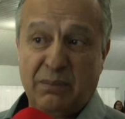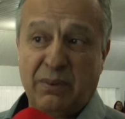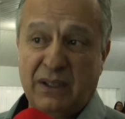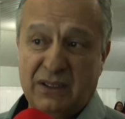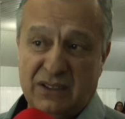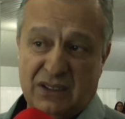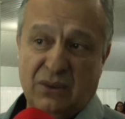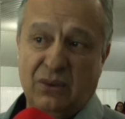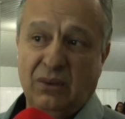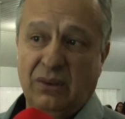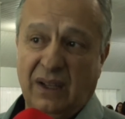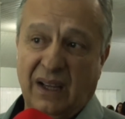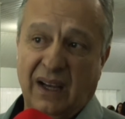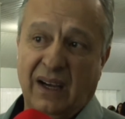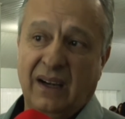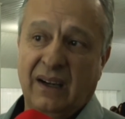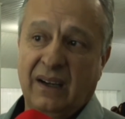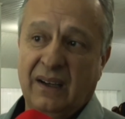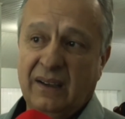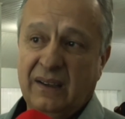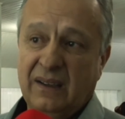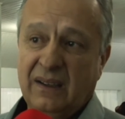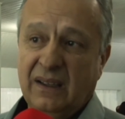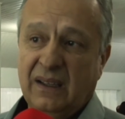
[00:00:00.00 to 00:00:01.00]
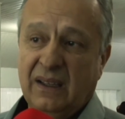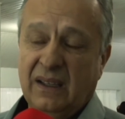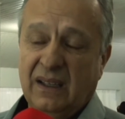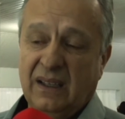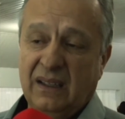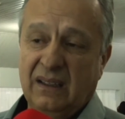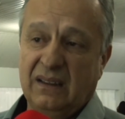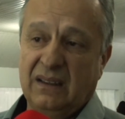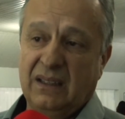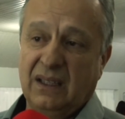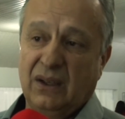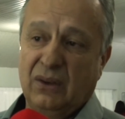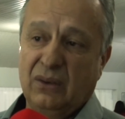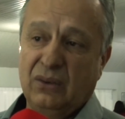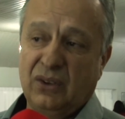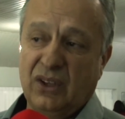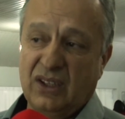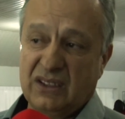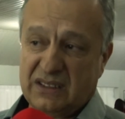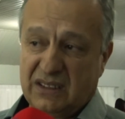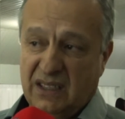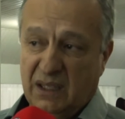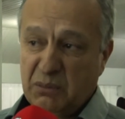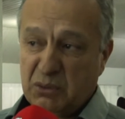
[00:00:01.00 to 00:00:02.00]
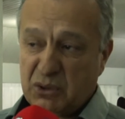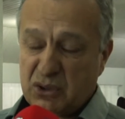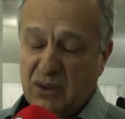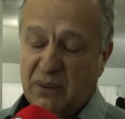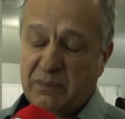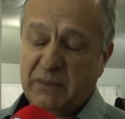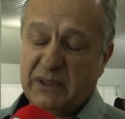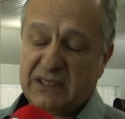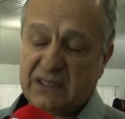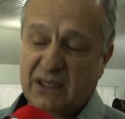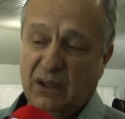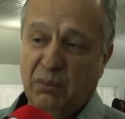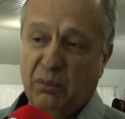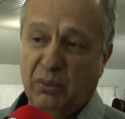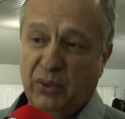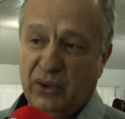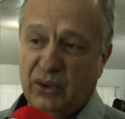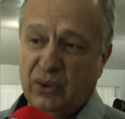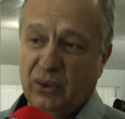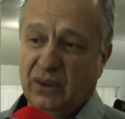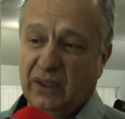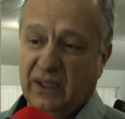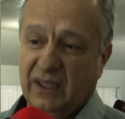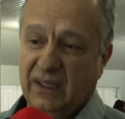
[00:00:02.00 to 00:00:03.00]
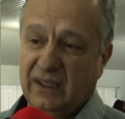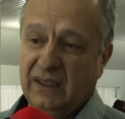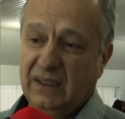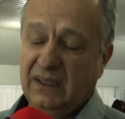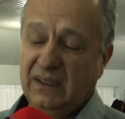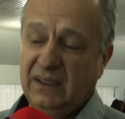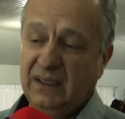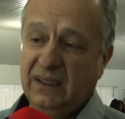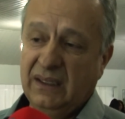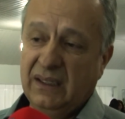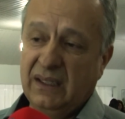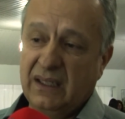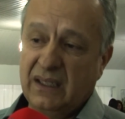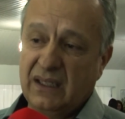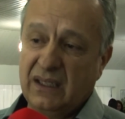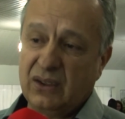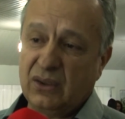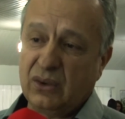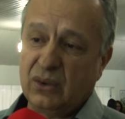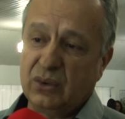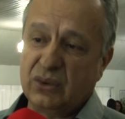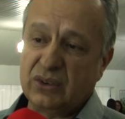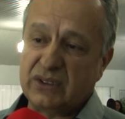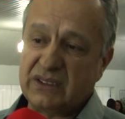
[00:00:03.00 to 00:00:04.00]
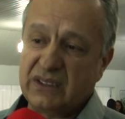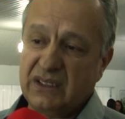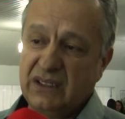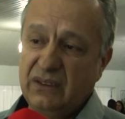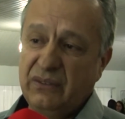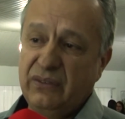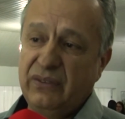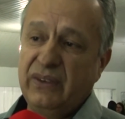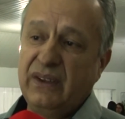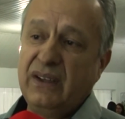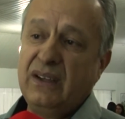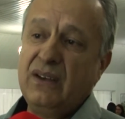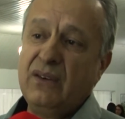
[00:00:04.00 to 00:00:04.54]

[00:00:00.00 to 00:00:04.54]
em particular. Então, nós temos uma missão muito grande, inclusive